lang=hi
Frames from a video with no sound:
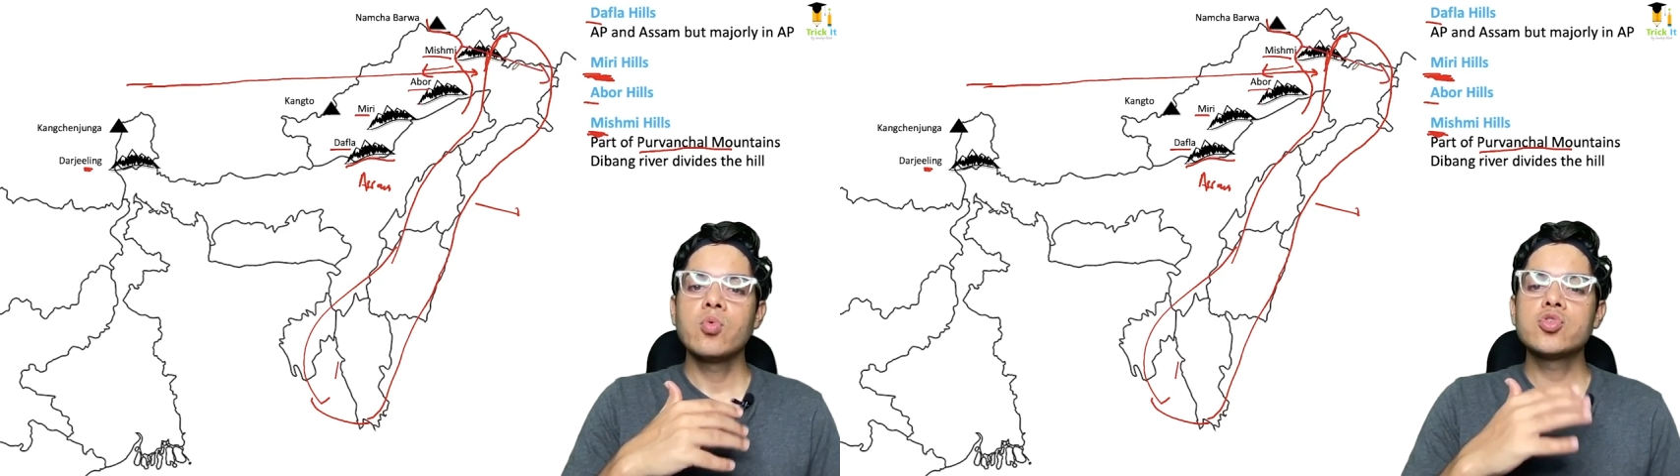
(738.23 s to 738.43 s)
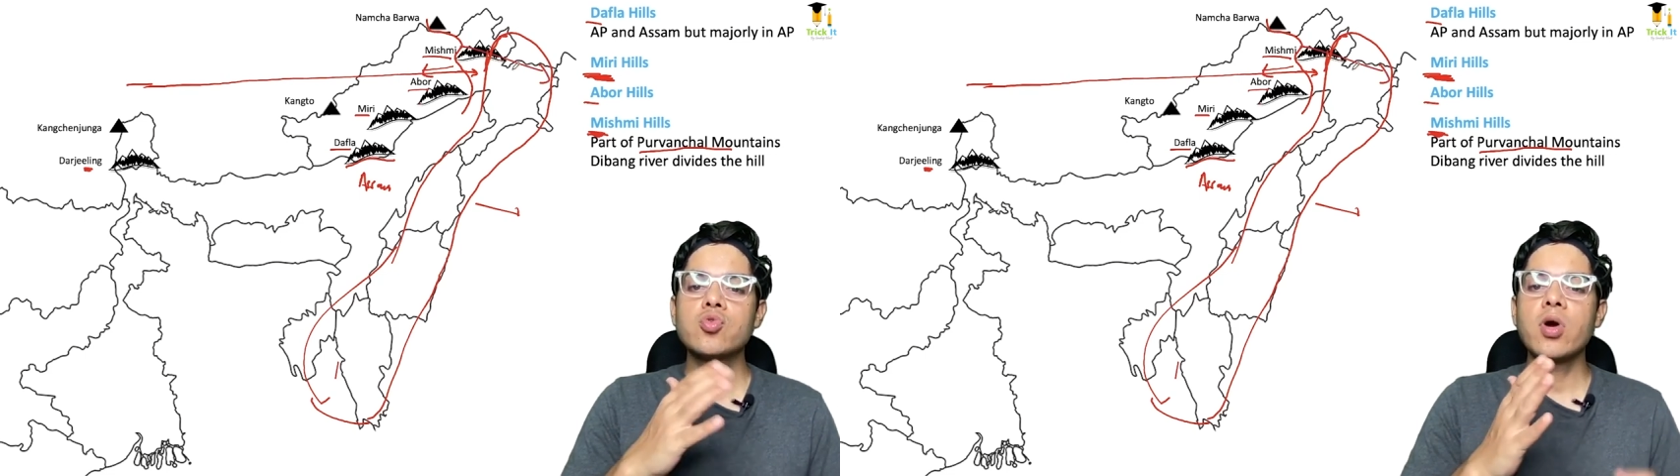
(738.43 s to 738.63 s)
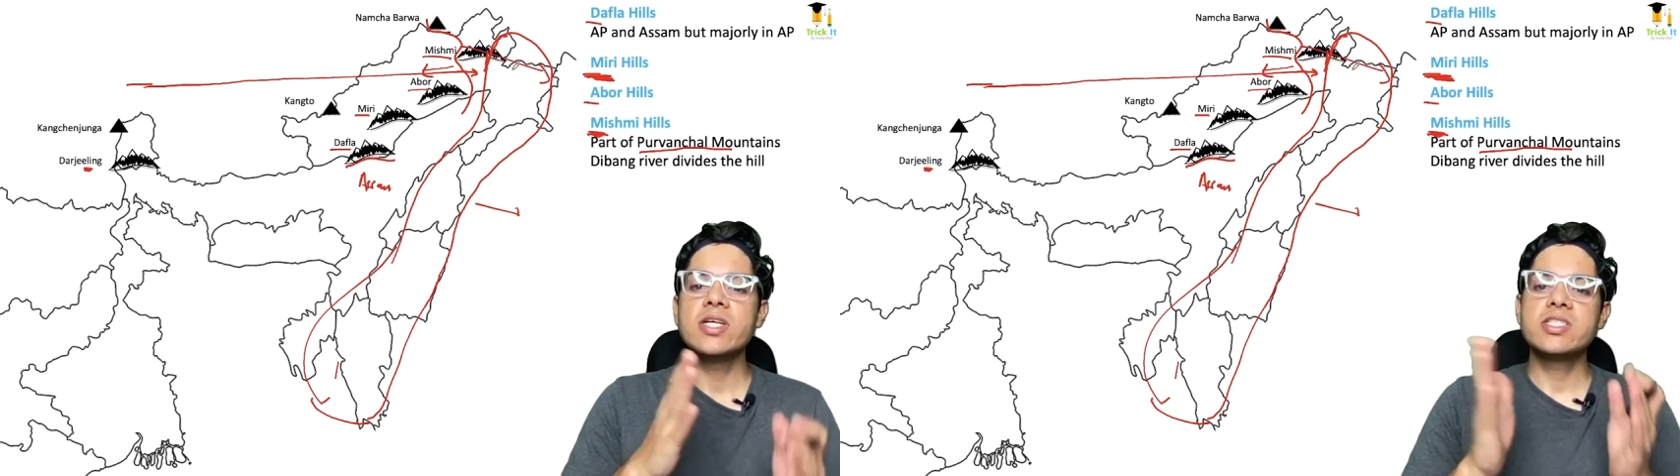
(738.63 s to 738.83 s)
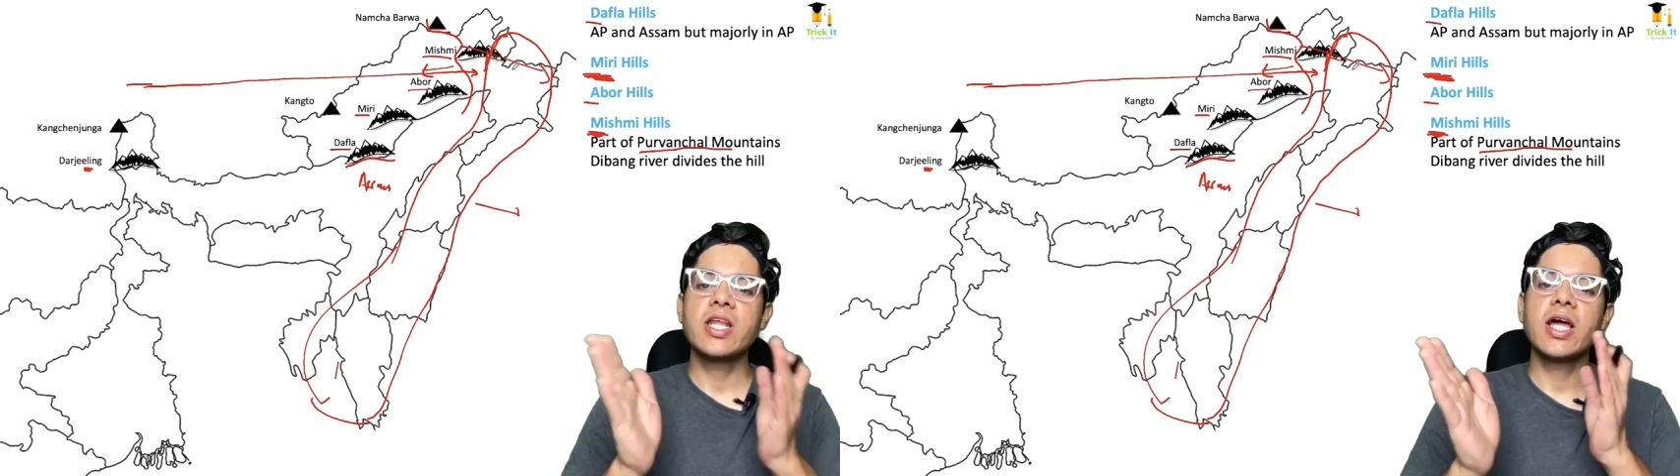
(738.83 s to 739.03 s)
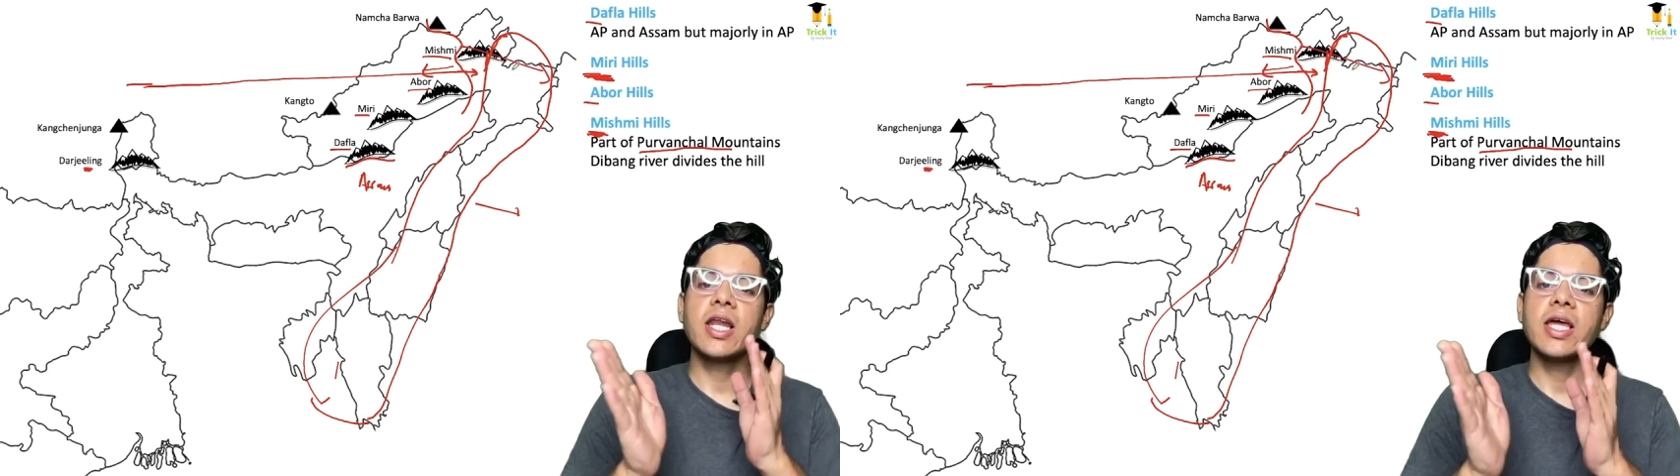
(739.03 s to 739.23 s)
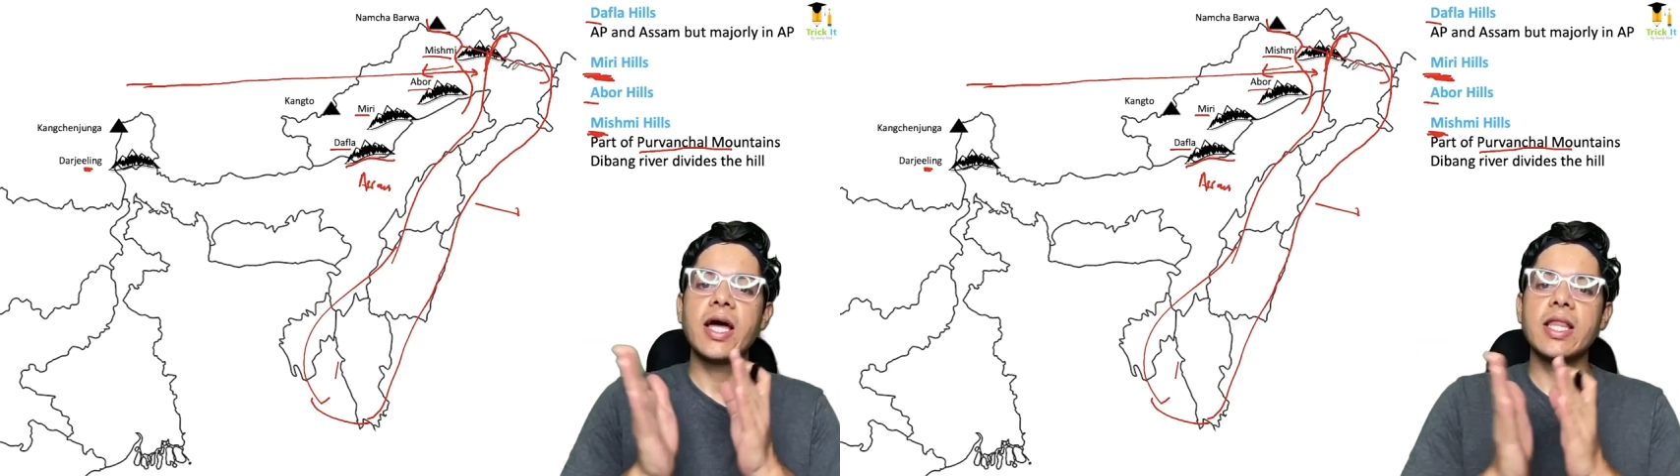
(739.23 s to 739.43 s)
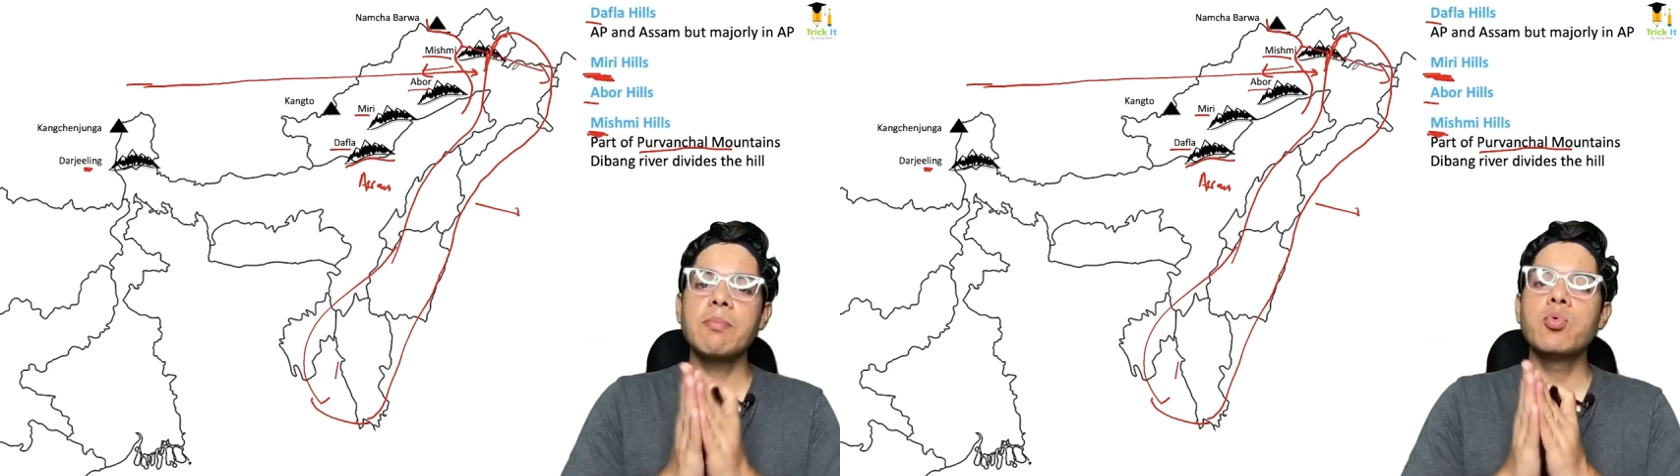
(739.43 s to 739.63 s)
उसको कंसिडर कर लिया जाता है